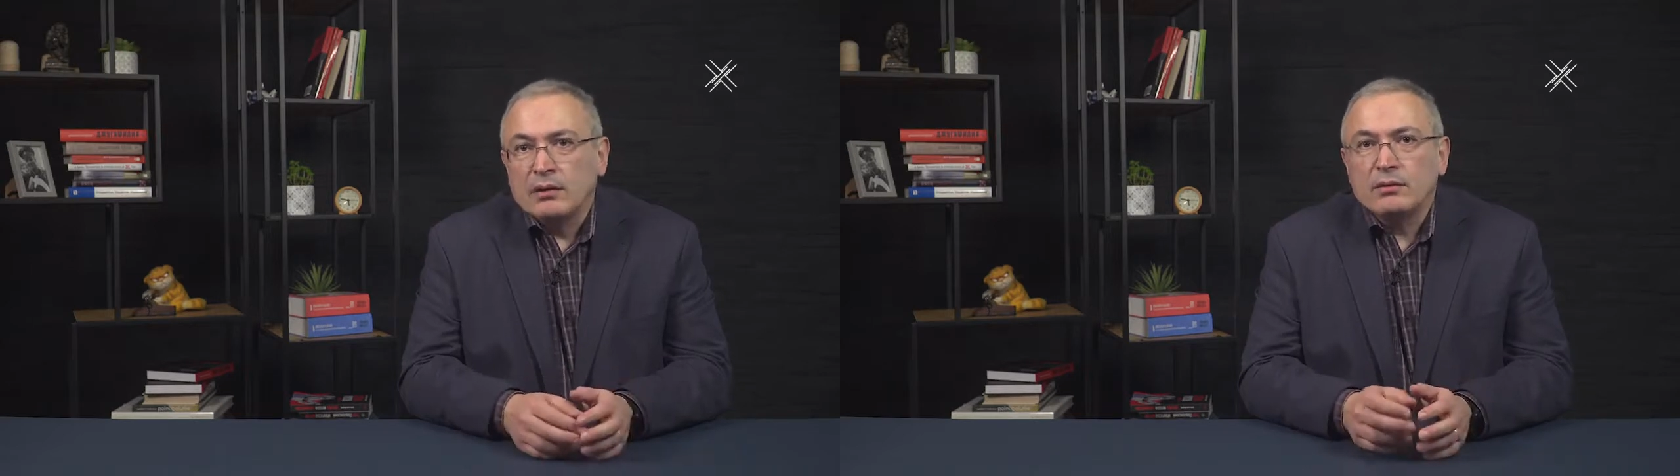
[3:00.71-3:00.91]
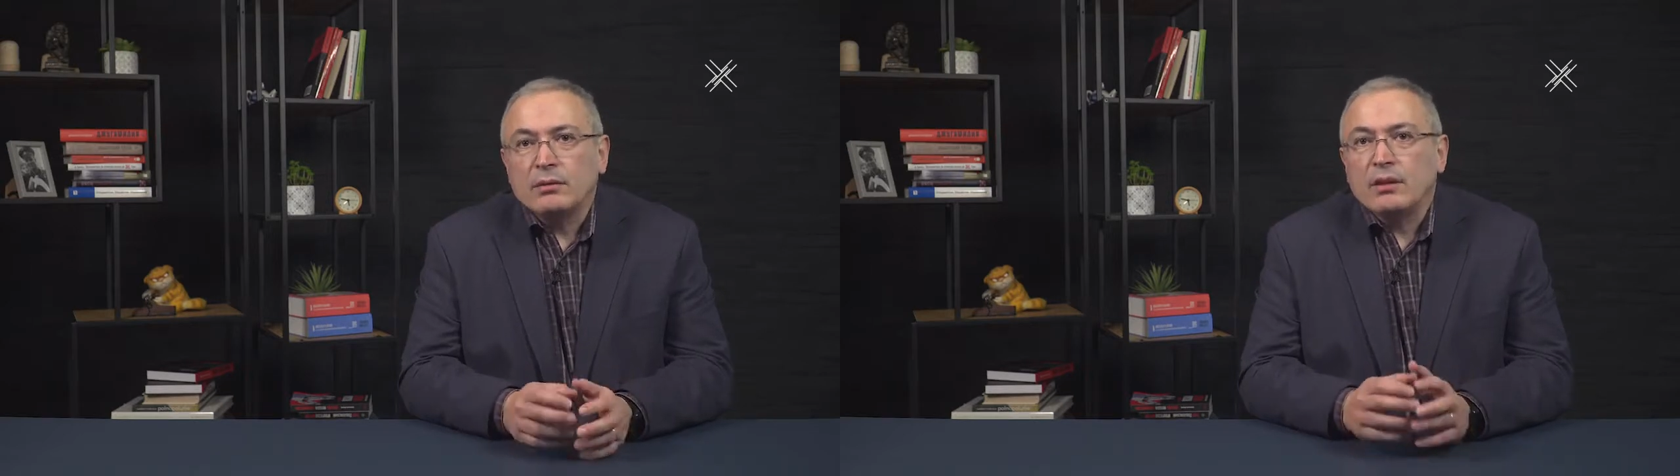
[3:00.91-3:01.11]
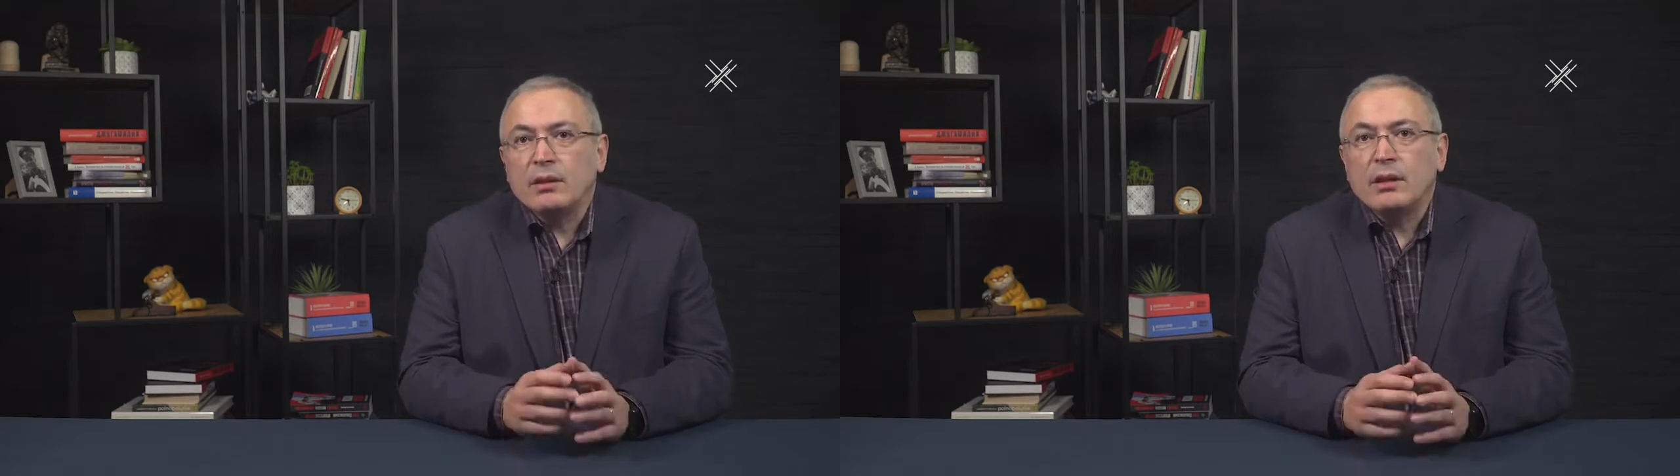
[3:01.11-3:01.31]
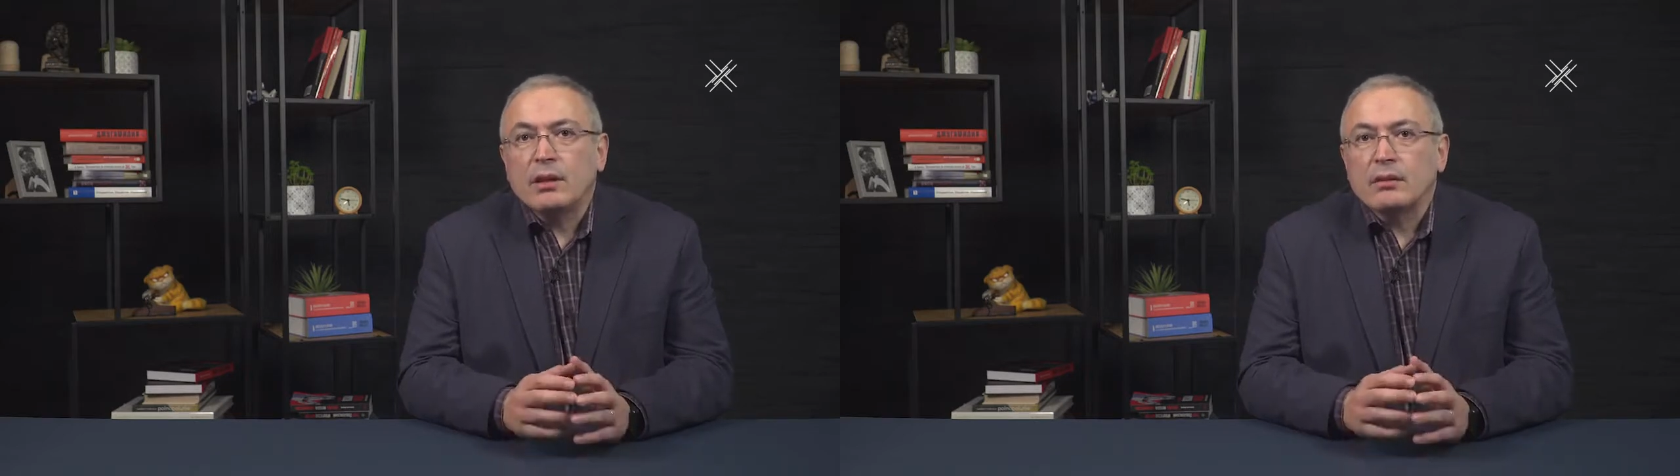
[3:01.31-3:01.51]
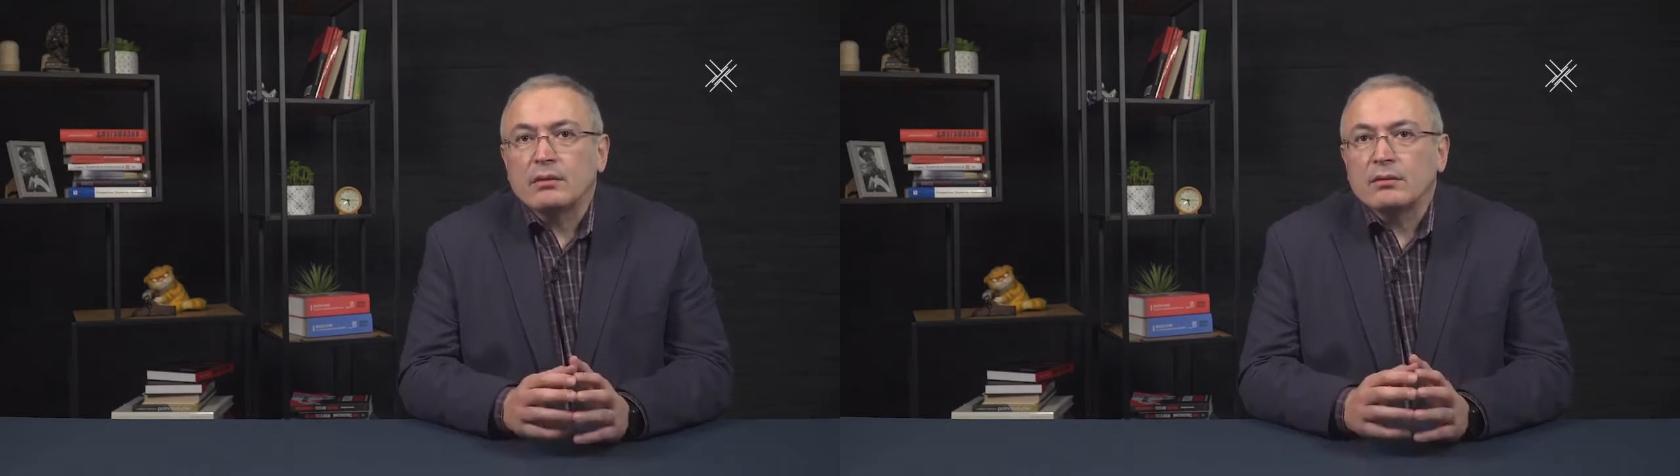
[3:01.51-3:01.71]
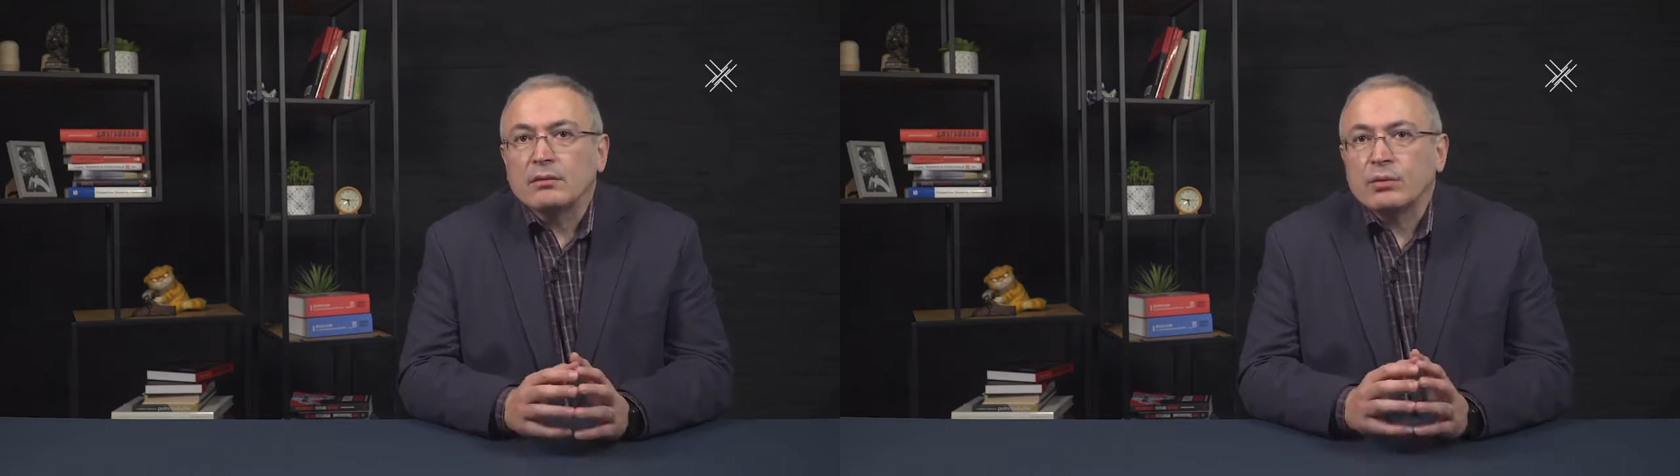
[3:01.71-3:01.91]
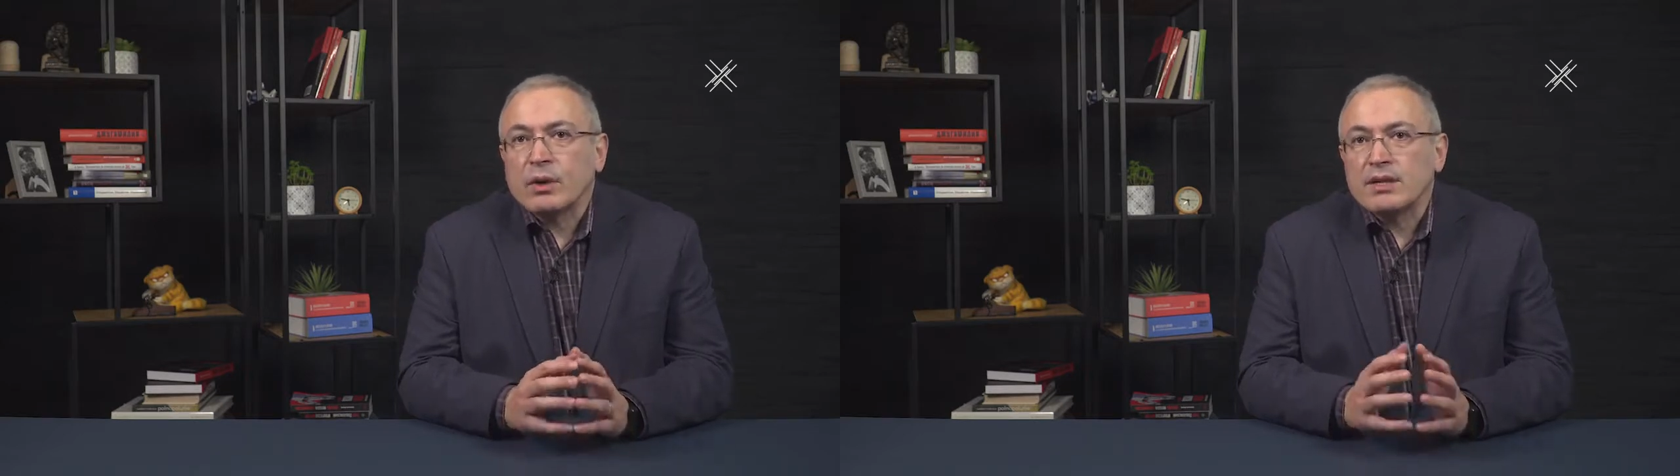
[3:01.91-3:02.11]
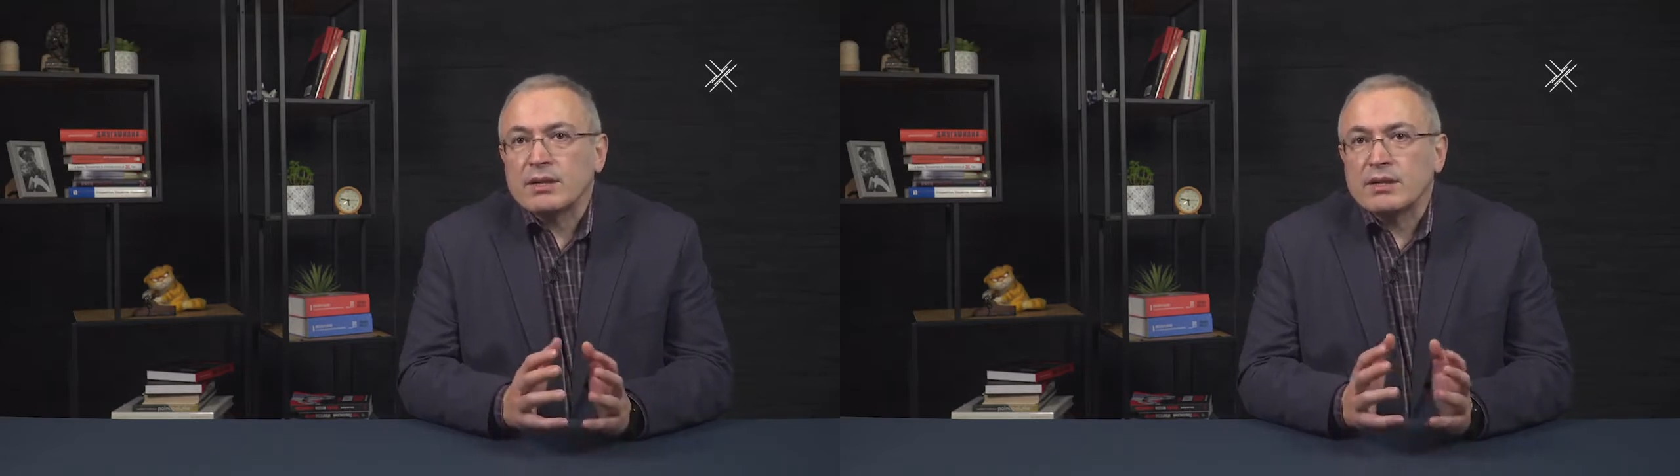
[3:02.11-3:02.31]
Ну и у
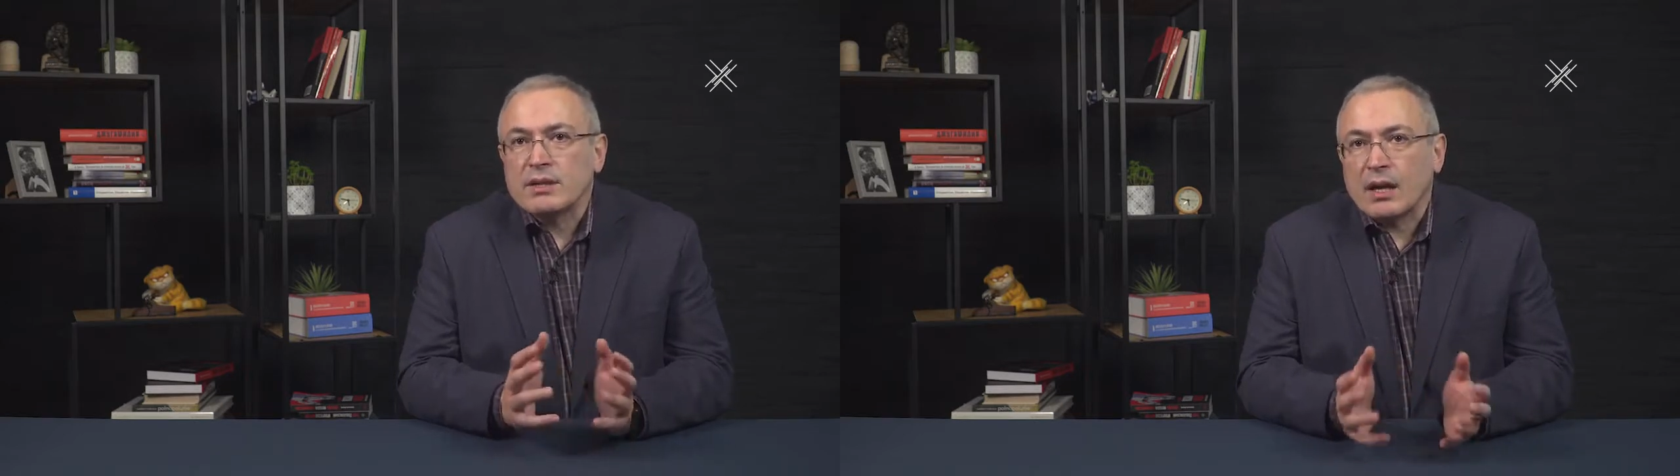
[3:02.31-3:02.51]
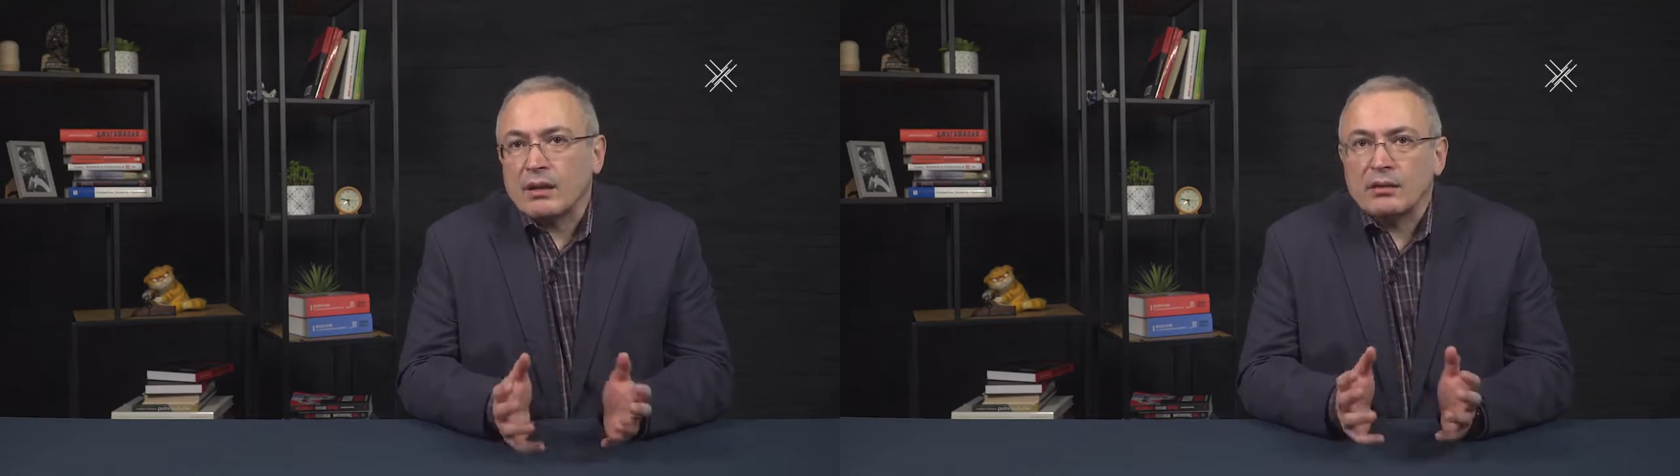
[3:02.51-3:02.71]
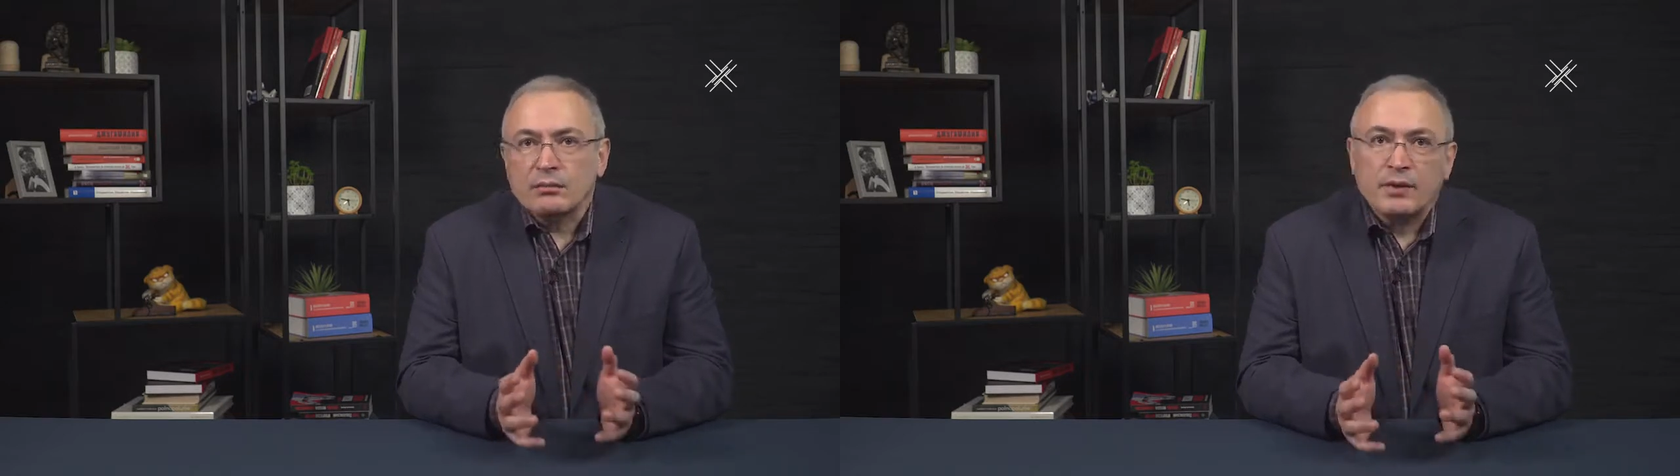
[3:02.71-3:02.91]
разных стран